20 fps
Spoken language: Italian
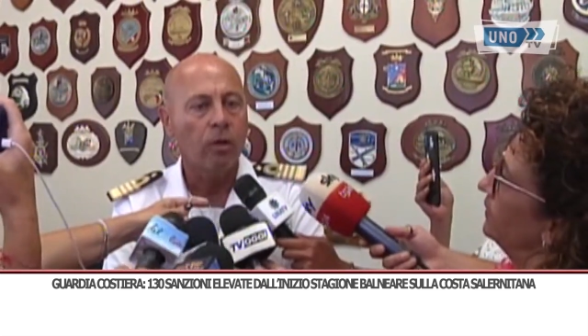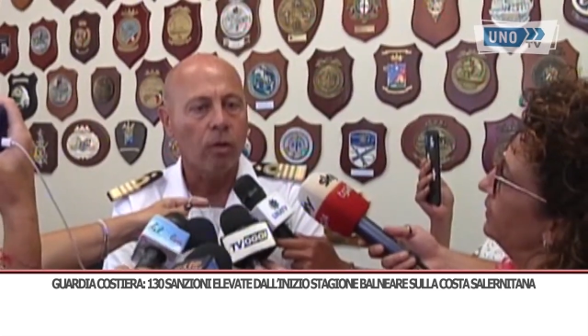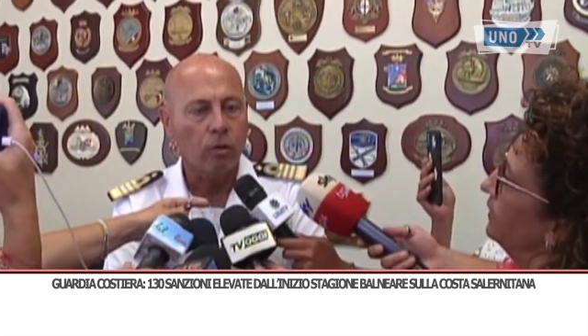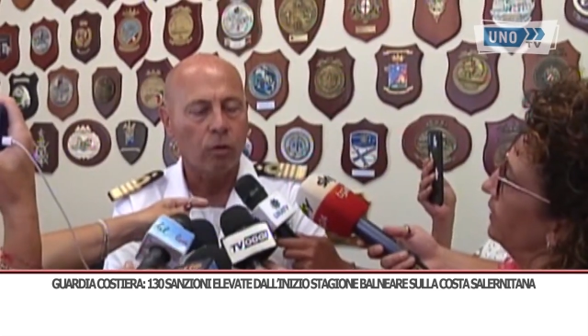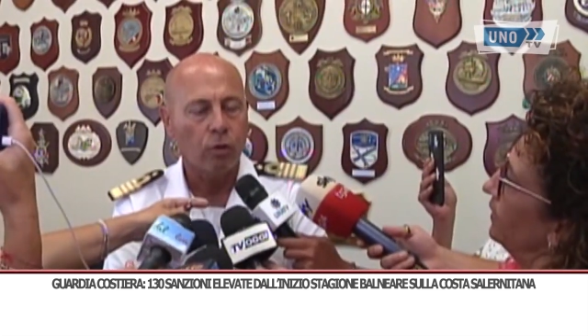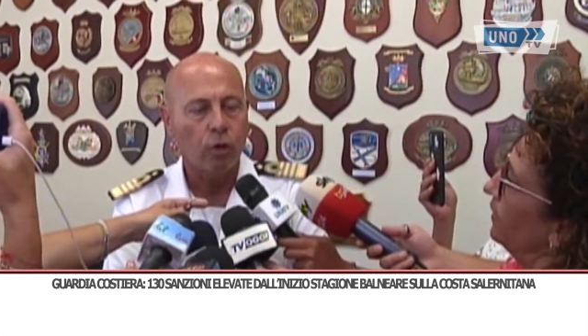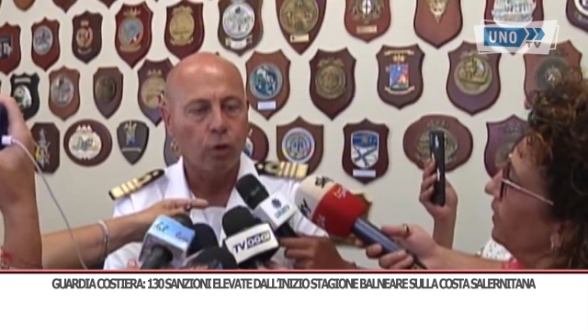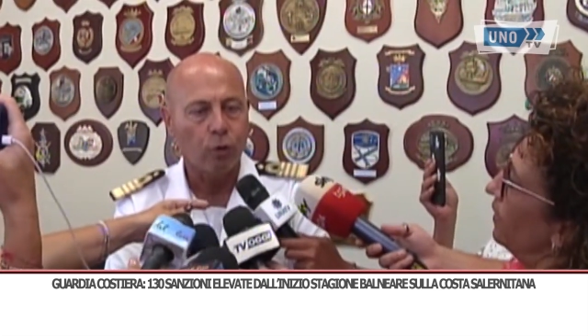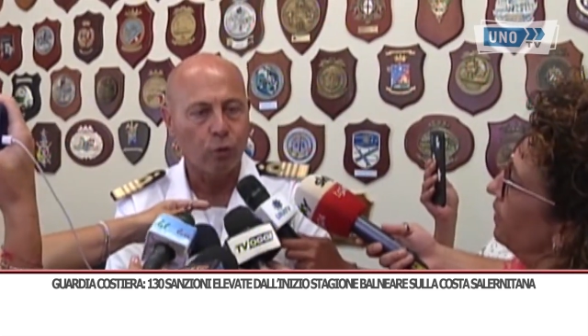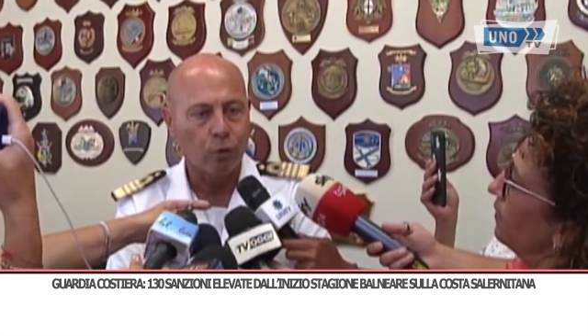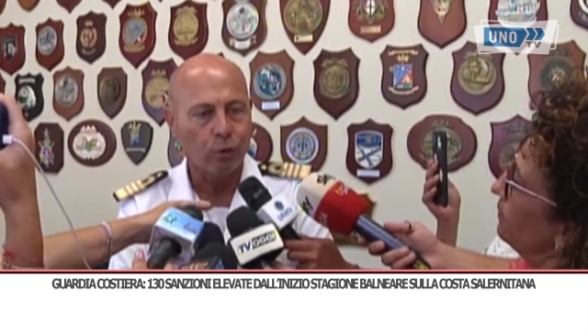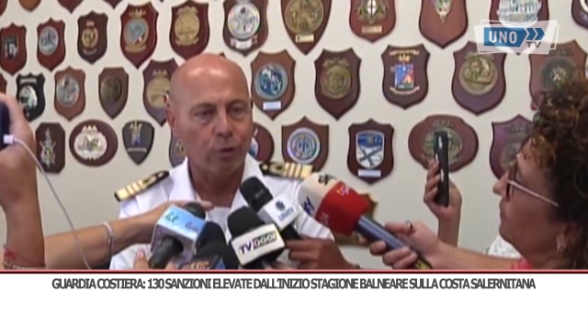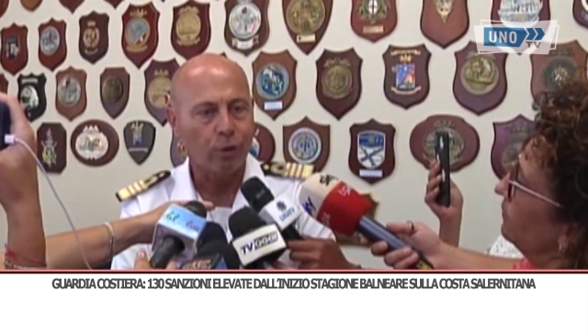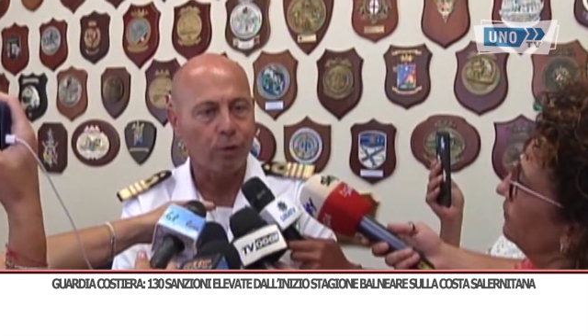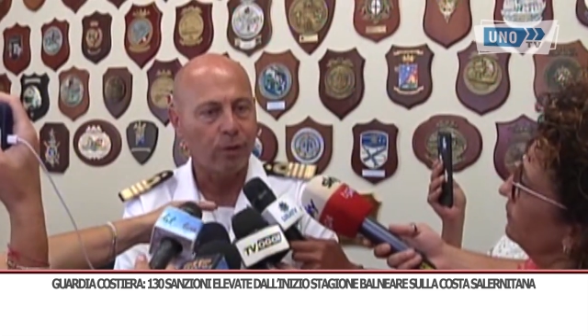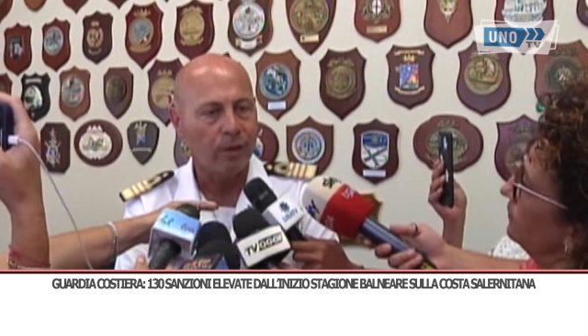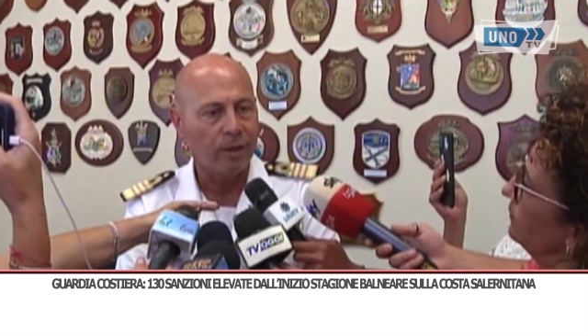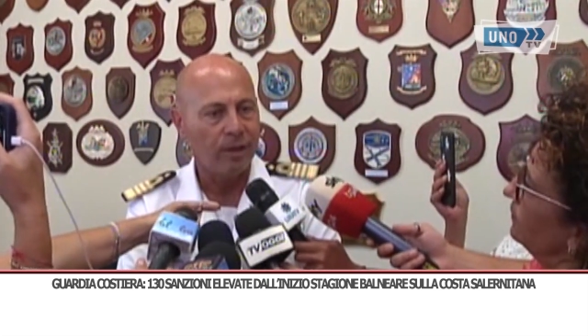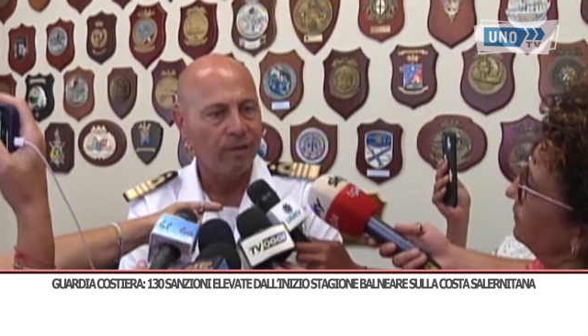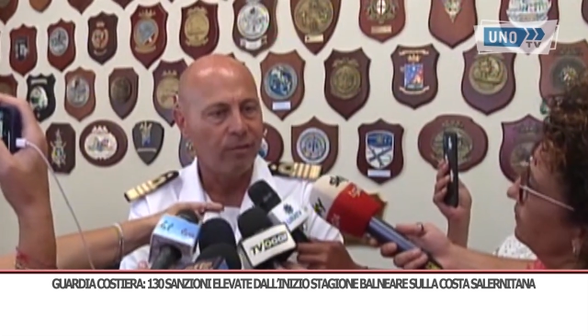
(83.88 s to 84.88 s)
Noi i
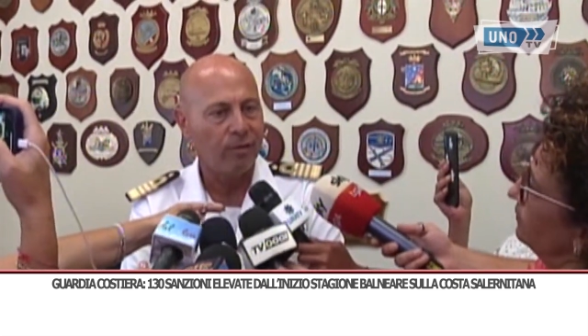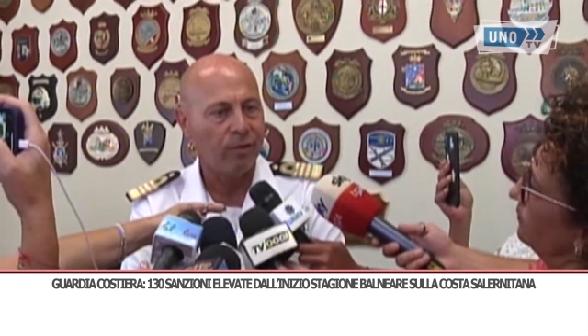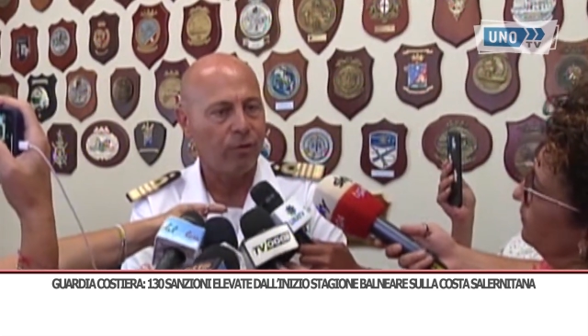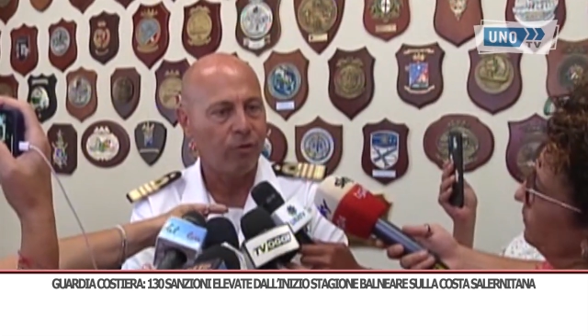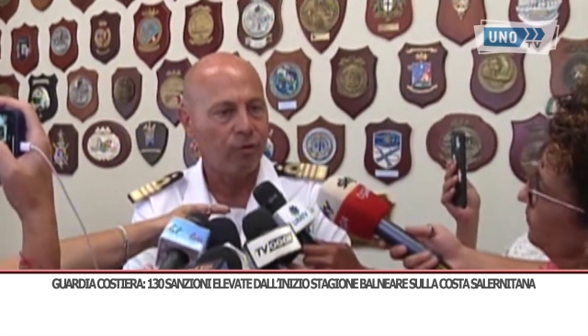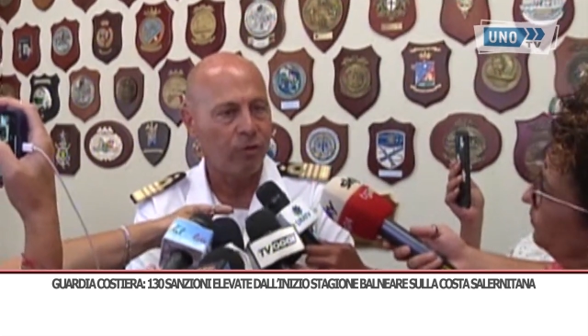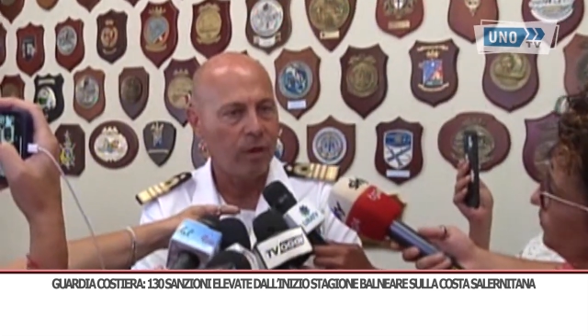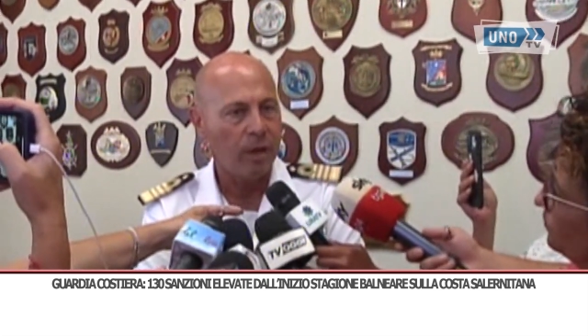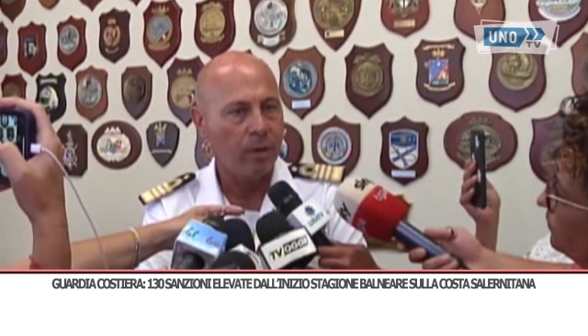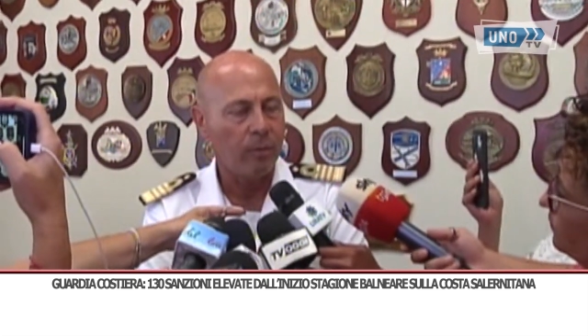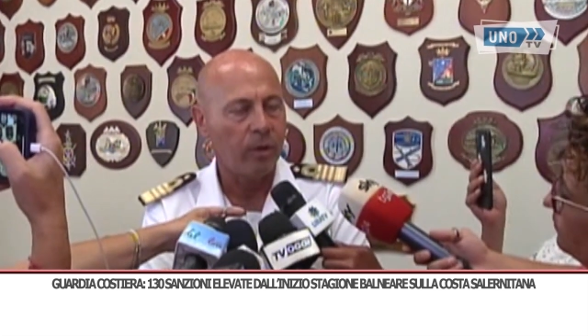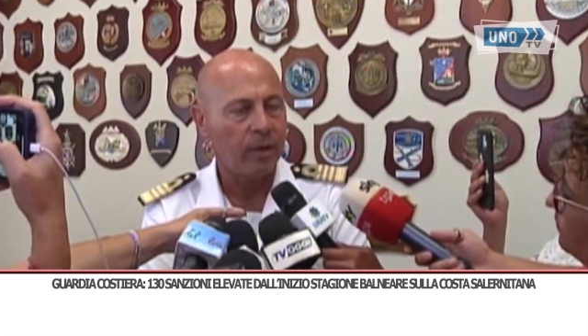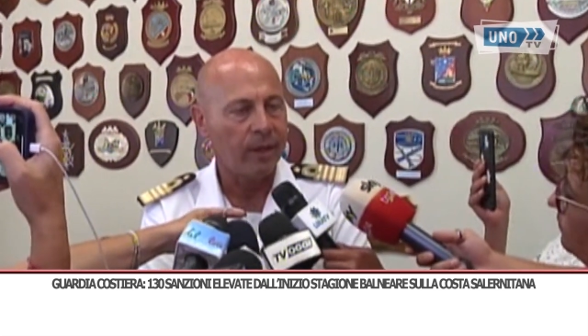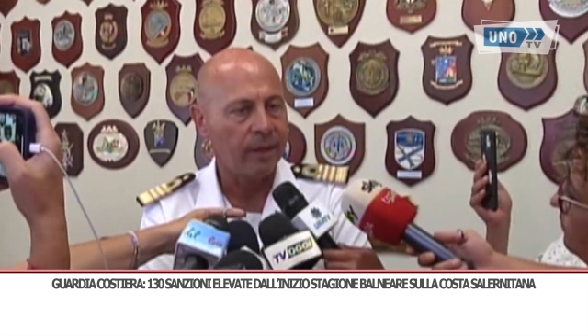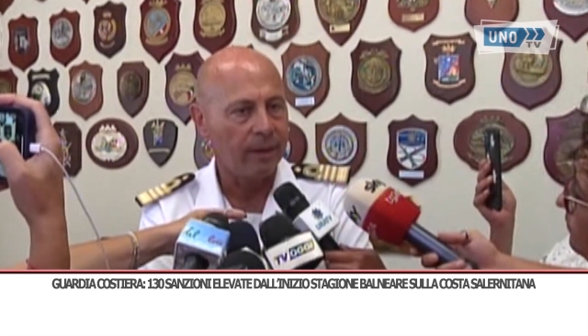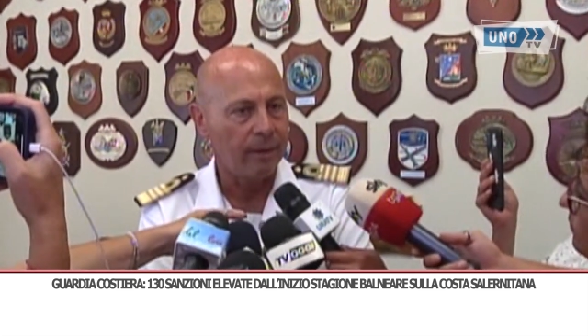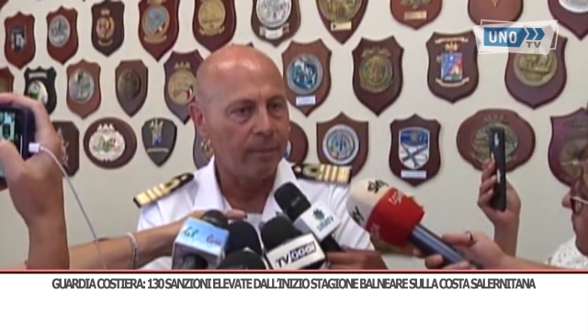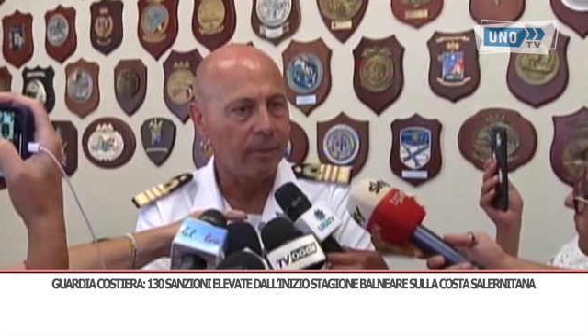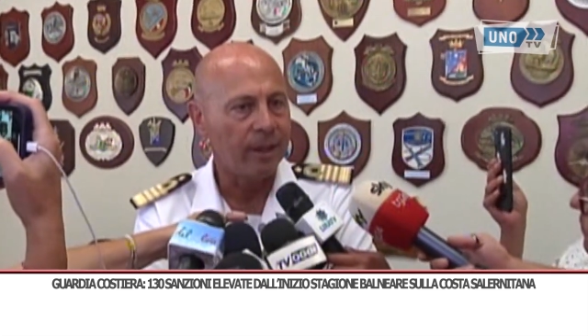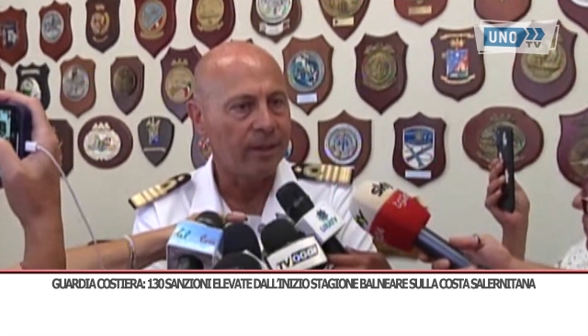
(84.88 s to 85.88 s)
controlli li facciamo e
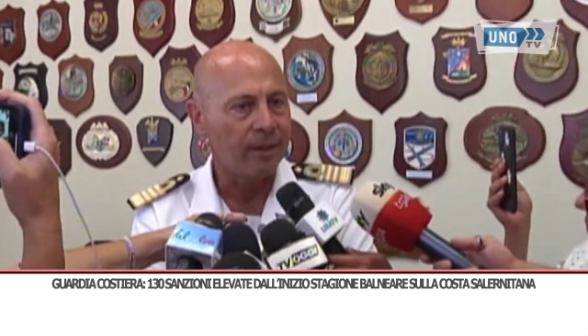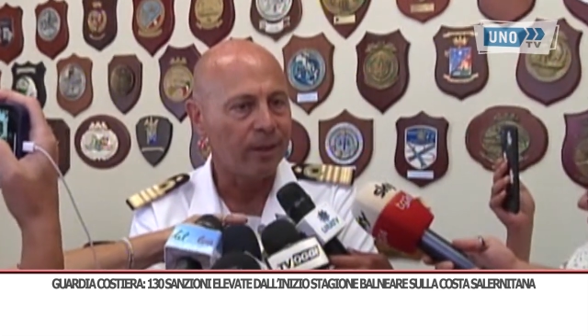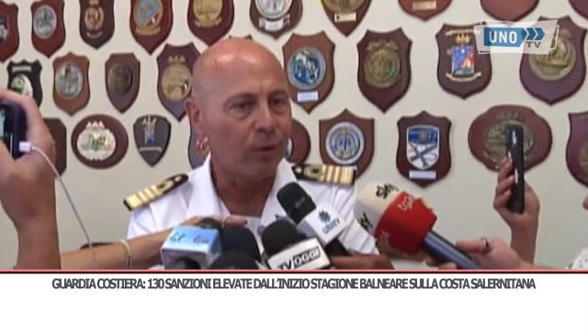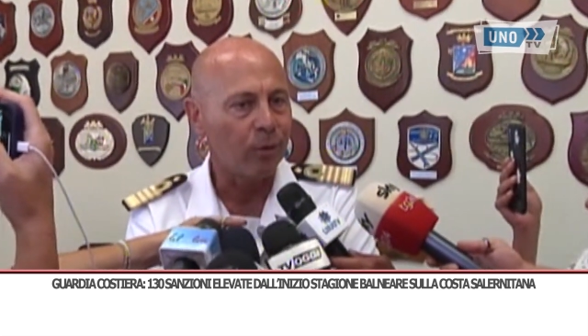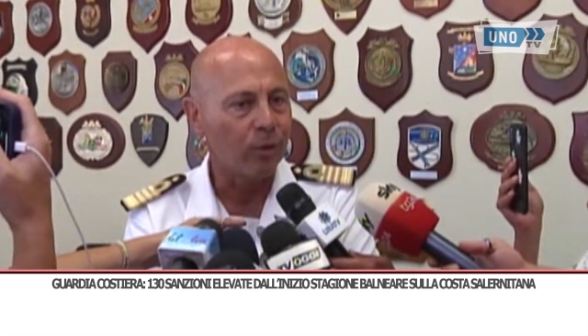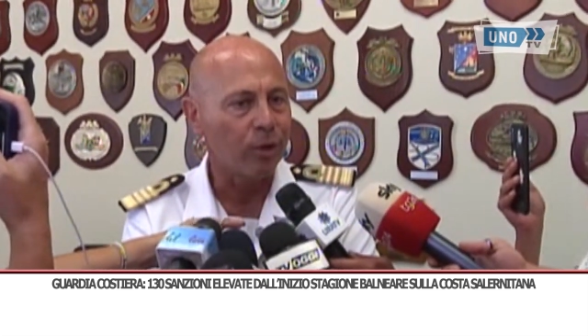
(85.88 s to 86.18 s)
chiaramente